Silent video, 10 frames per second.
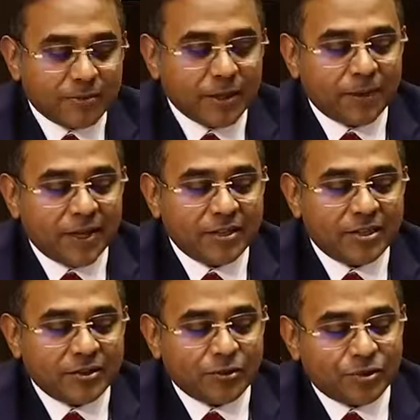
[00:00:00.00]
सबसे पहले
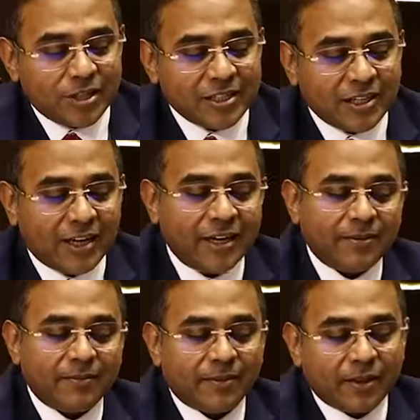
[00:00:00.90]
जो चीज़ लगाई
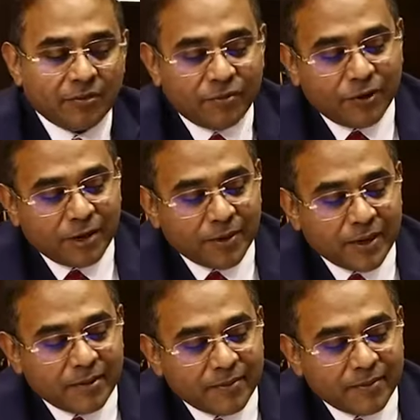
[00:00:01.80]
वो हमने